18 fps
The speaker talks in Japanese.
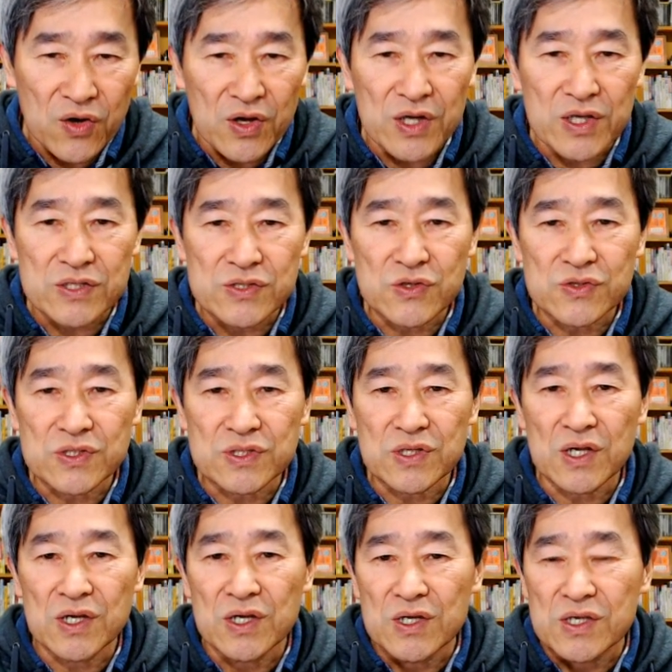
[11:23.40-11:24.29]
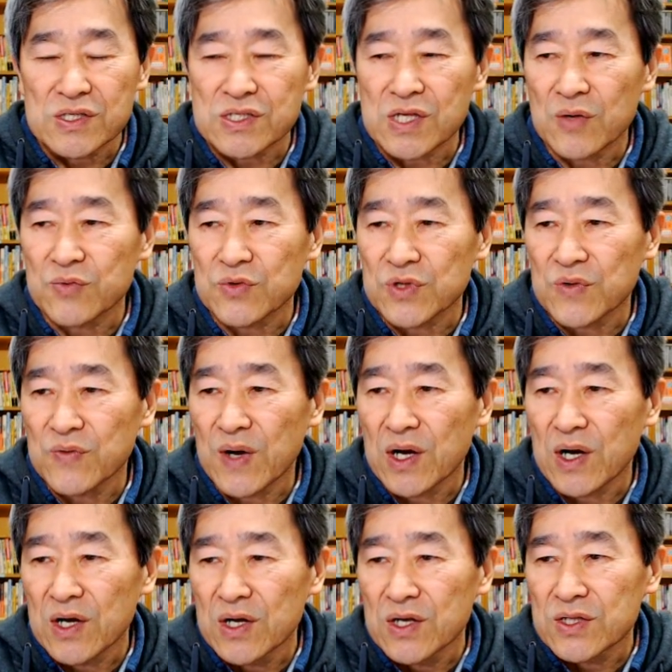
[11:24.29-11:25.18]
えそしてサブに
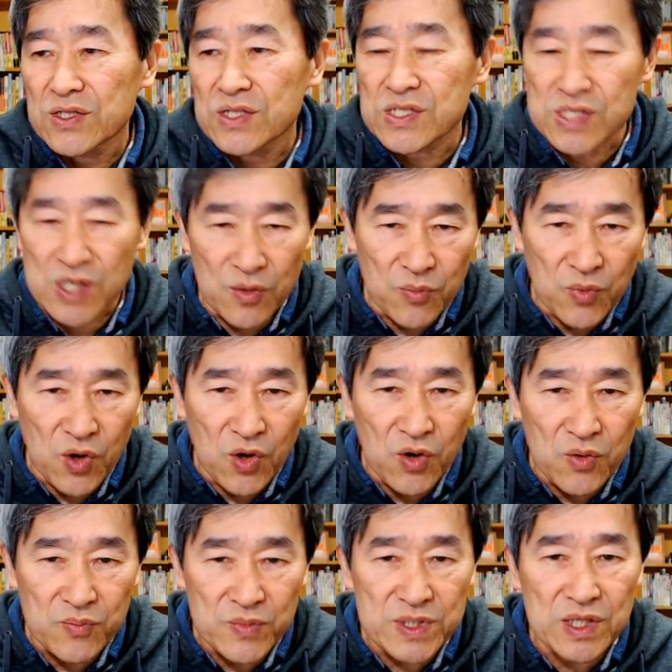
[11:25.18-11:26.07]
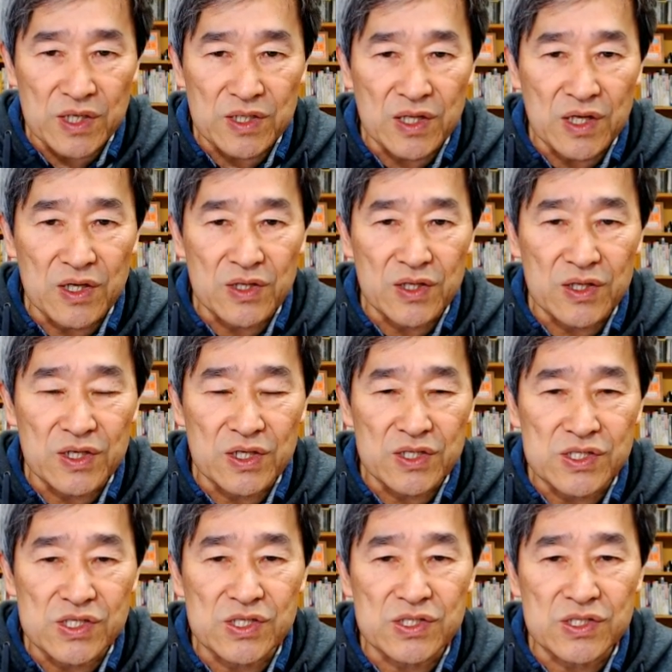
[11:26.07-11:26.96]
は2、3本みたいな、え
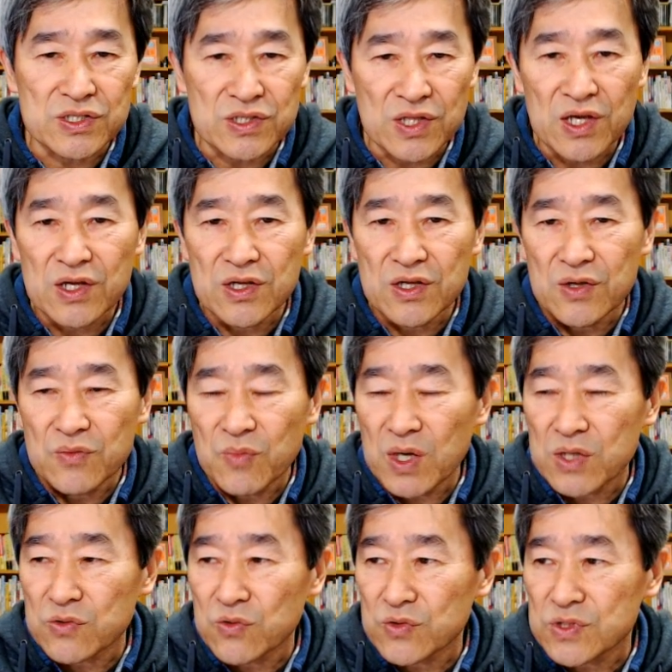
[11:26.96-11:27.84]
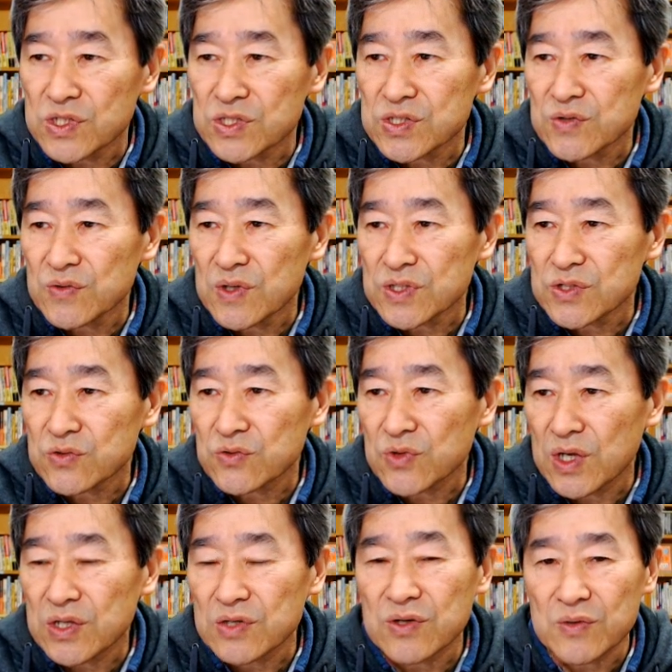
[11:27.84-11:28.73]
1日にね。まあ、土日はちょっ
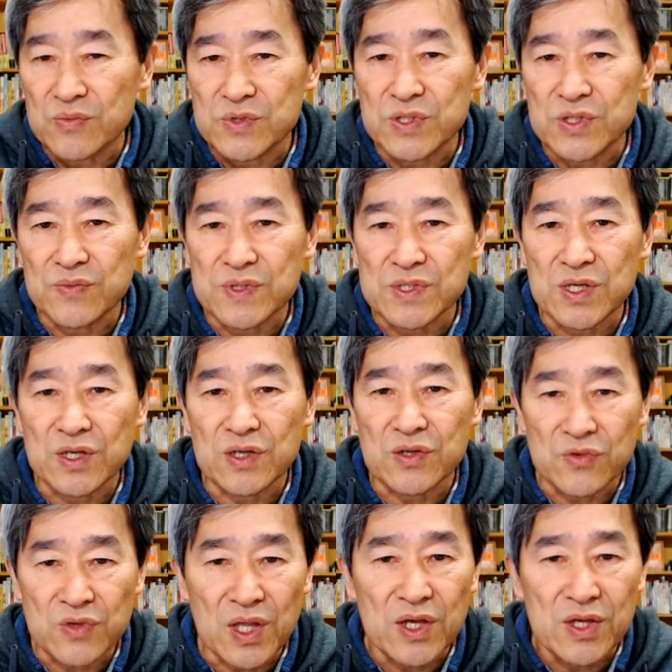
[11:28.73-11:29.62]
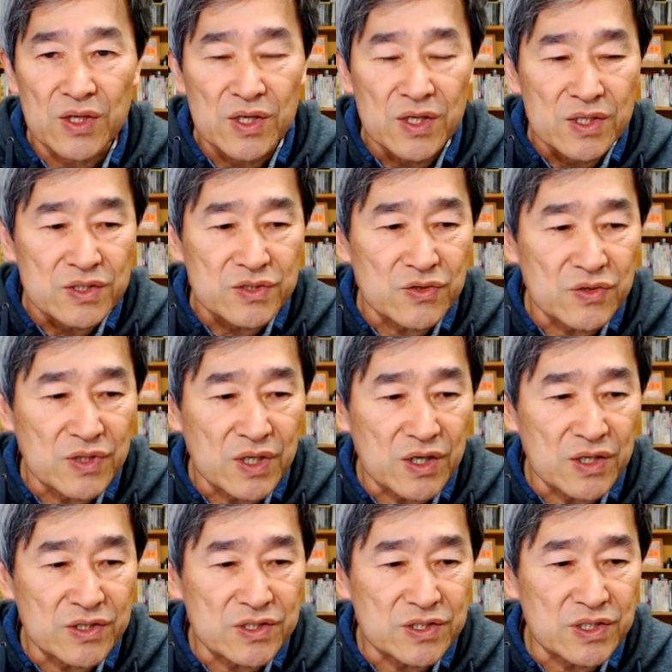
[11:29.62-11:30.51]
と減るかもしれませんけどね。そんな
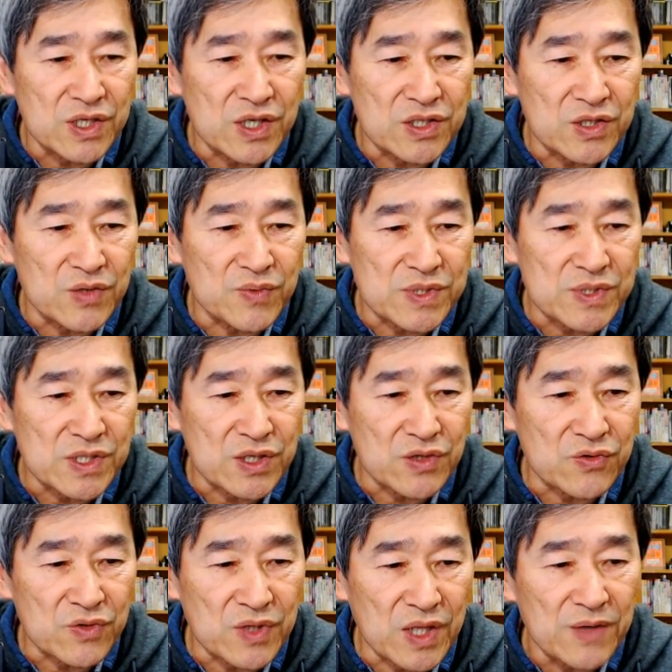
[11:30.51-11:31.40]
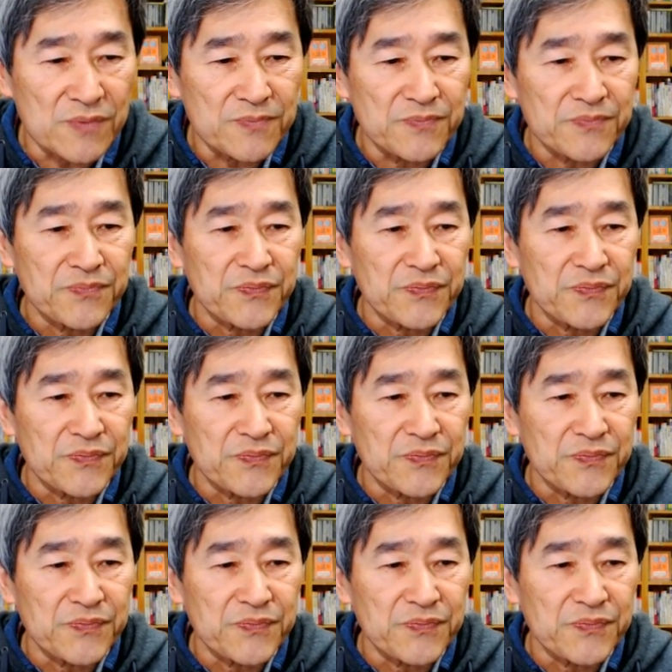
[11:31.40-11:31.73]
感じでやってますけどね。